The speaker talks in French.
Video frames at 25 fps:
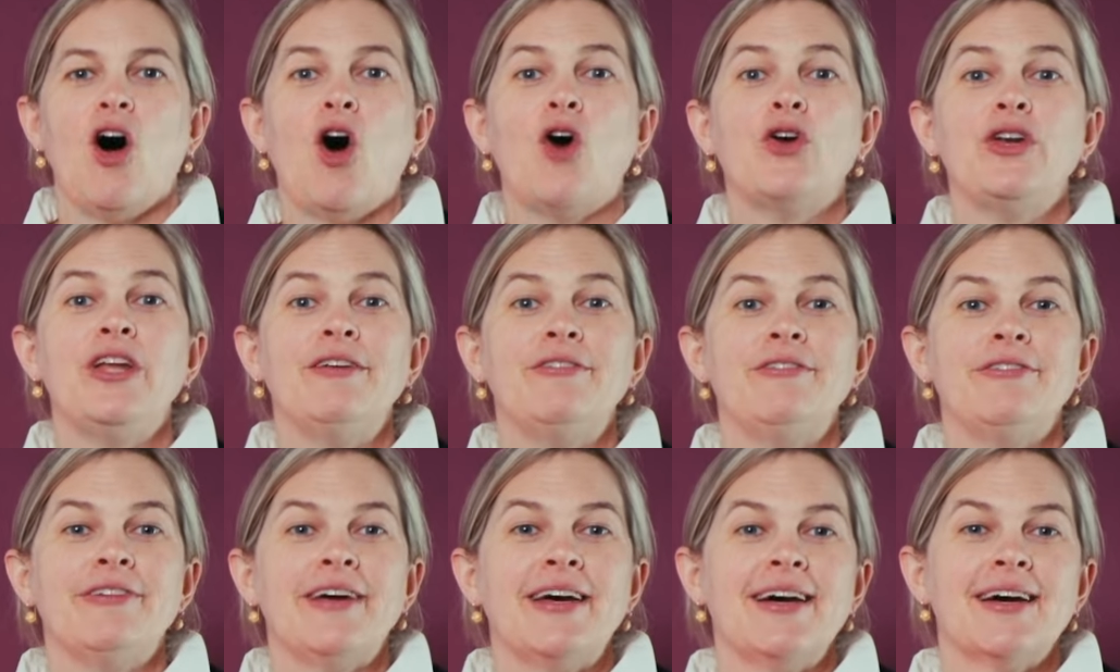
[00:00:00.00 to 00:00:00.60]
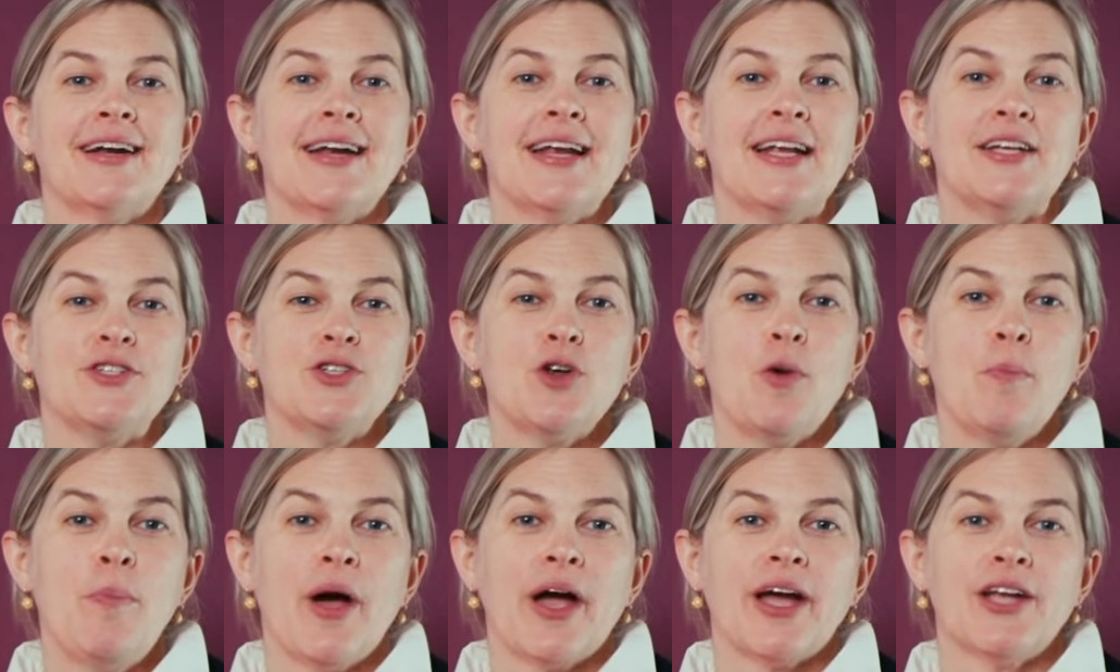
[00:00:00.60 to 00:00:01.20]
En hiver, les
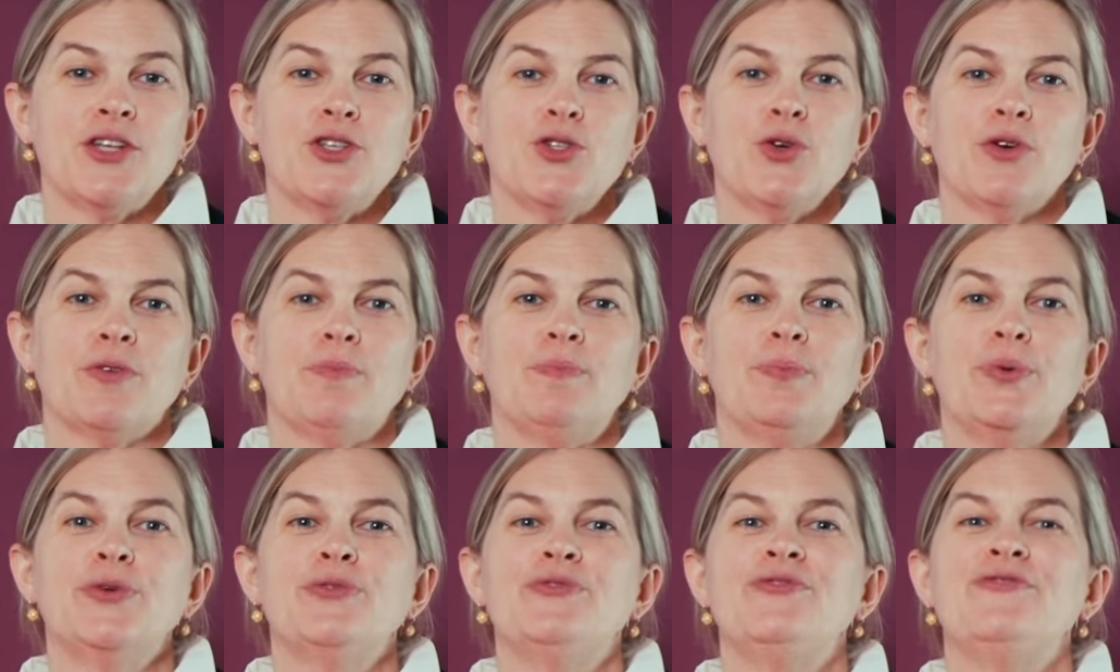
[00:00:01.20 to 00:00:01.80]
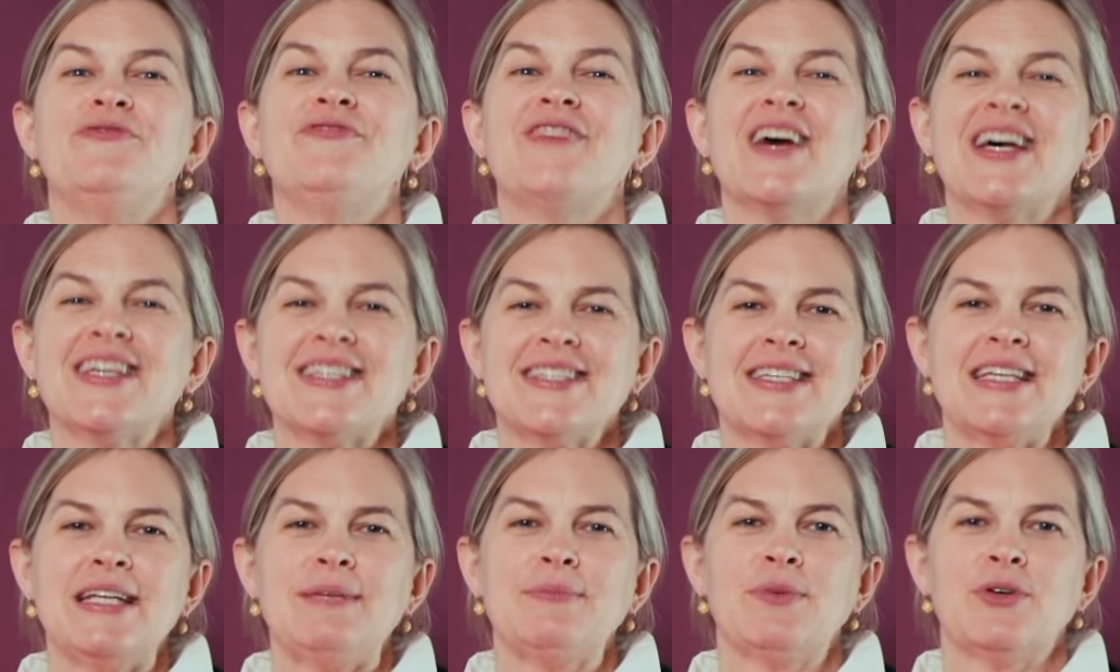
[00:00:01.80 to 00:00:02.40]
températures peuvent
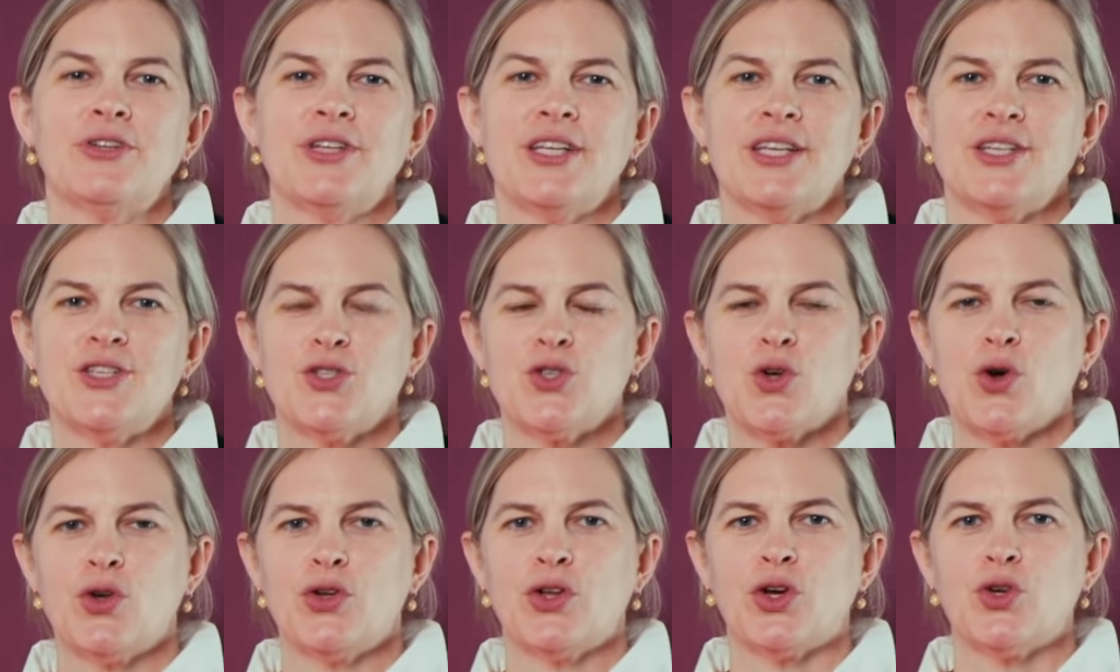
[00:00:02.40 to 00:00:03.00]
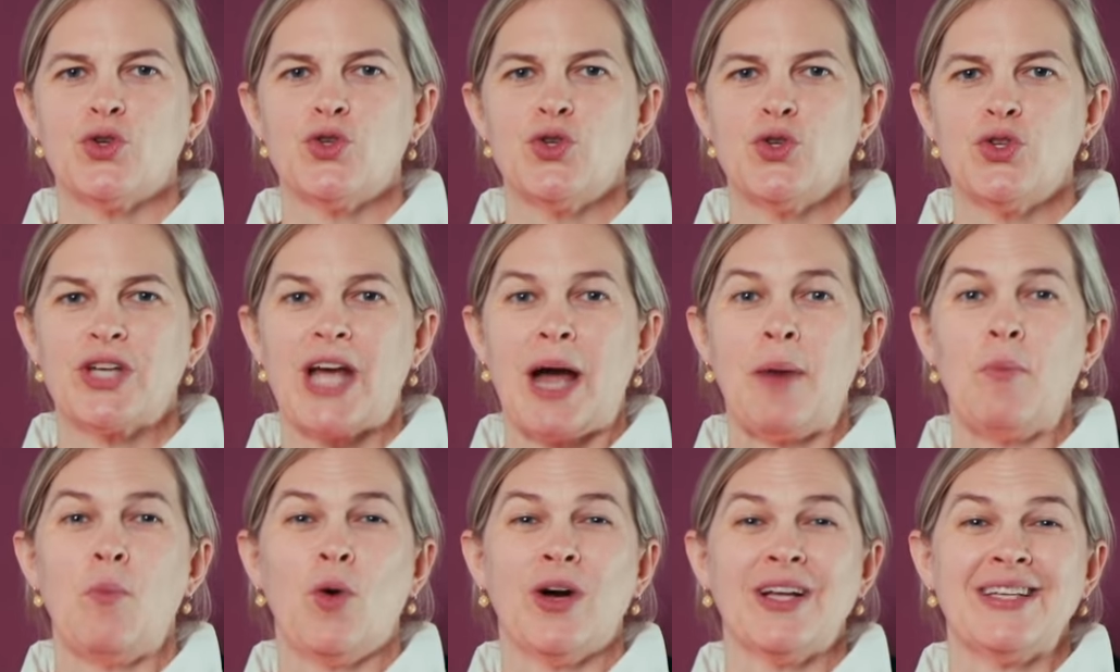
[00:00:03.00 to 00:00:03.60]
facilement descendre
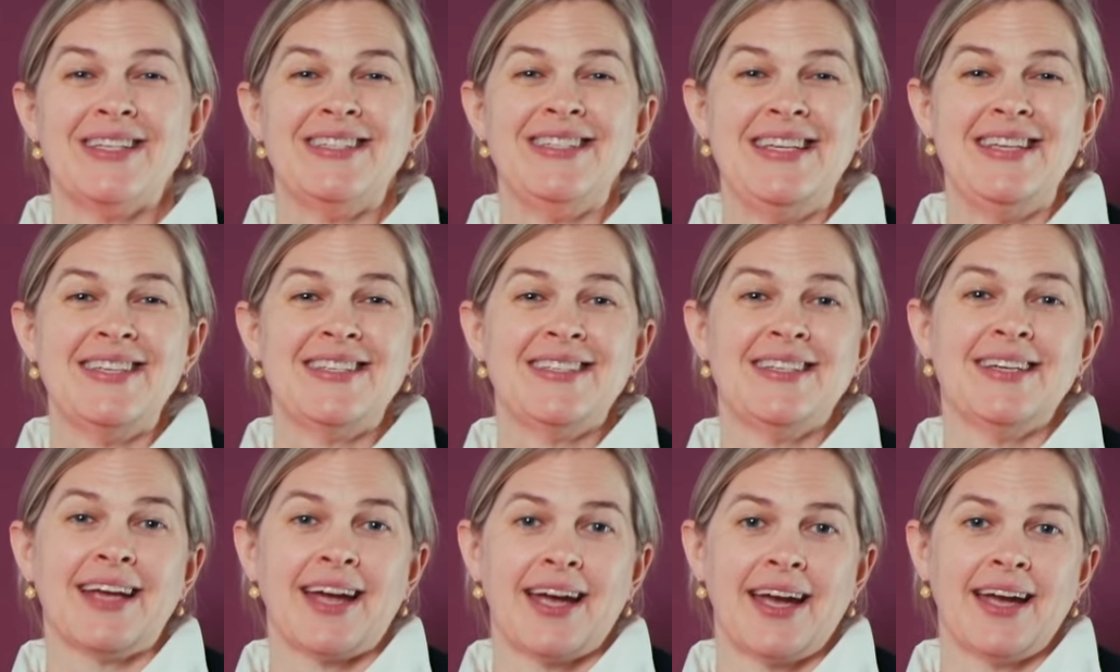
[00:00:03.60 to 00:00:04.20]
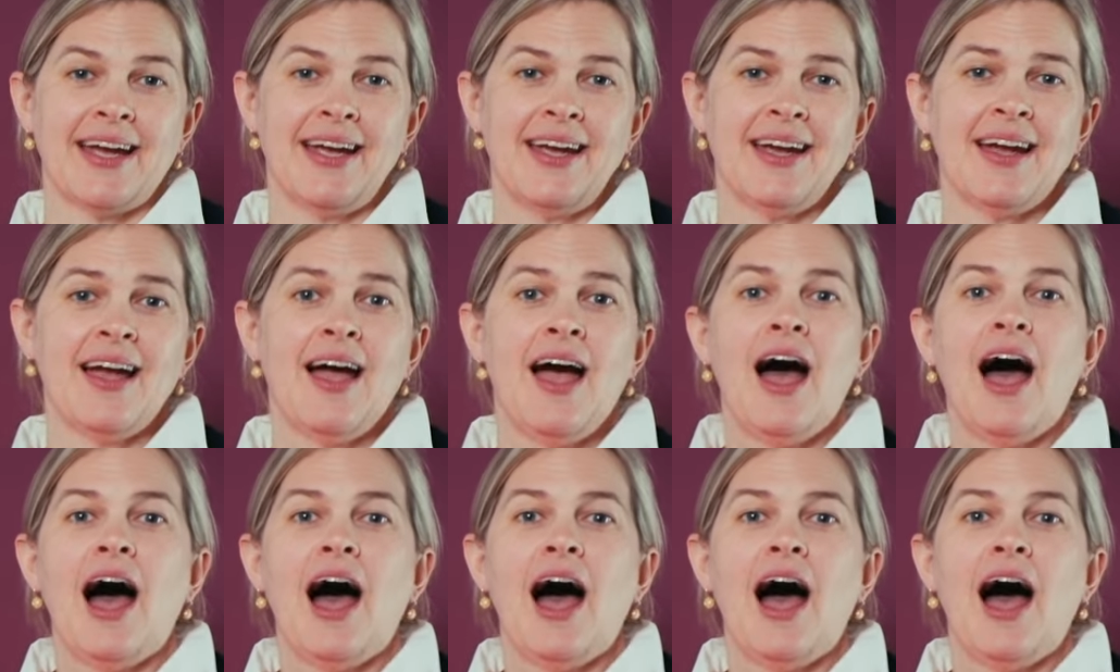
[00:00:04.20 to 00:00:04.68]
jusqu'à moins 10 degrés,